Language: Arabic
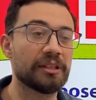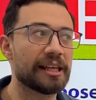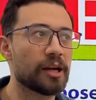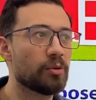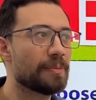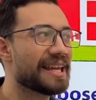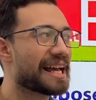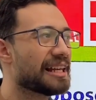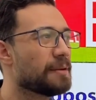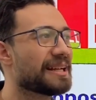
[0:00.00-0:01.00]
اللي هو
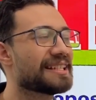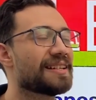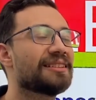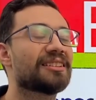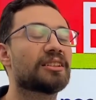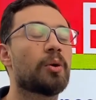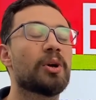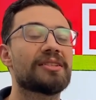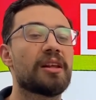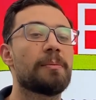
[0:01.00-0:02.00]
بيعلمك ازاي
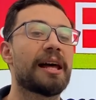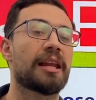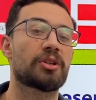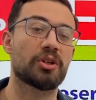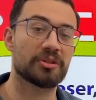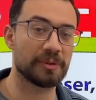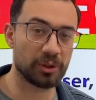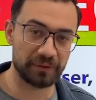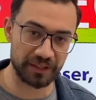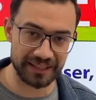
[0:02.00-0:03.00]
تتواصل مع الاشخاص
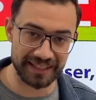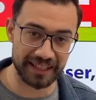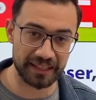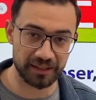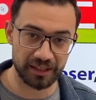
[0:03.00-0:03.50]
باللغه الفرنسيه